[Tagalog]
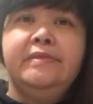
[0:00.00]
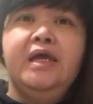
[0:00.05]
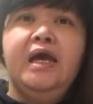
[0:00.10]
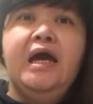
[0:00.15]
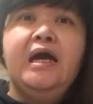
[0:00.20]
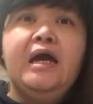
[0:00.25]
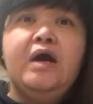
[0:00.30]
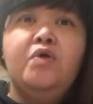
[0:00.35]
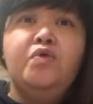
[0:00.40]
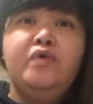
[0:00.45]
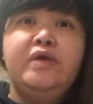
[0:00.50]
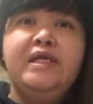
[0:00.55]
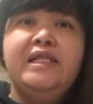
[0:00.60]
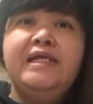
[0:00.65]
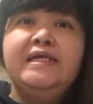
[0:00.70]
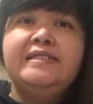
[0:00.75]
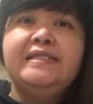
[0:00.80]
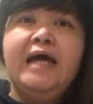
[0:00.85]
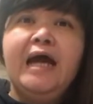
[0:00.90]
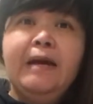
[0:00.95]
Kakauwi
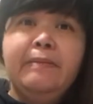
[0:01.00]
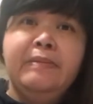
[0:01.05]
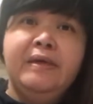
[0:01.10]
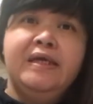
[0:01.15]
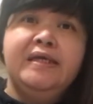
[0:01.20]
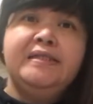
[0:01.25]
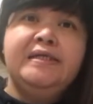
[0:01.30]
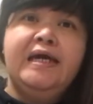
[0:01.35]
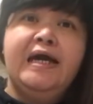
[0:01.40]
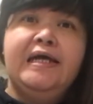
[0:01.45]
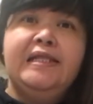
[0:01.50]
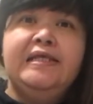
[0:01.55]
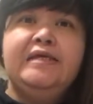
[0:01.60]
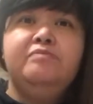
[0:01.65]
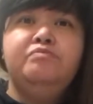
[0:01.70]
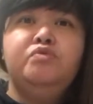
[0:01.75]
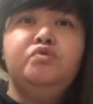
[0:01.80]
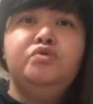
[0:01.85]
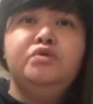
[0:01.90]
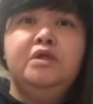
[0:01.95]
lang namin, galing
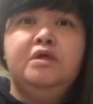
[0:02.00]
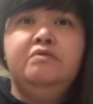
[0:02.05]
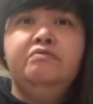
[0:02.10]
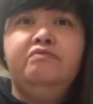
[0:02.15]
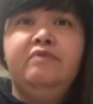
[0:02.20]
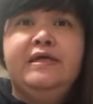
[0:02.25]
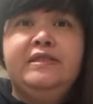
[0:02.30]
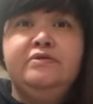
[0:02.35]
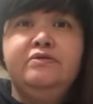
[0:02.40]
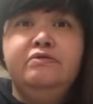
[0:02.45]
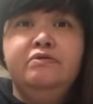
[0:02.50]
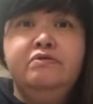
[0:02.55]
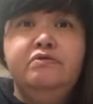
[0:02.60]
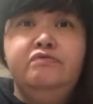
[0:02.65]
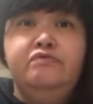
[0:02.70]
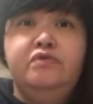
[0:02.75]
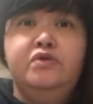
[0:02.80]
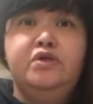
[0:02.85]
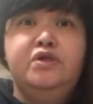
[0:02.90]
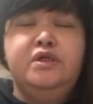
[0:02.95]
po ng
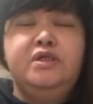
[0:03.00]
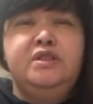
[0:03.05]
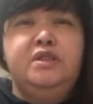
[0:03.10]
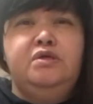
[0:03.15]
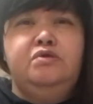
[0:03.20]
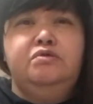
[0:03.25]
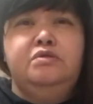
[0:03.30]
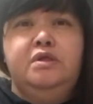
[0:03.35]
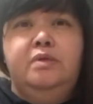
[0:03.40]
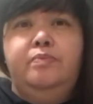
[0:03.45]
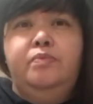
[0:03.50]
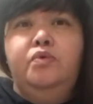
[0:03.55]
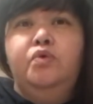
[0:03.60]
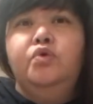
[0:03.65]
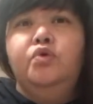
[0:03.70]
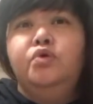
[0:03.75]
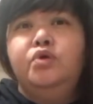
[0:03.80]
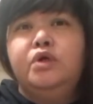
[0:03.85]
Vancouver, hindi ko na po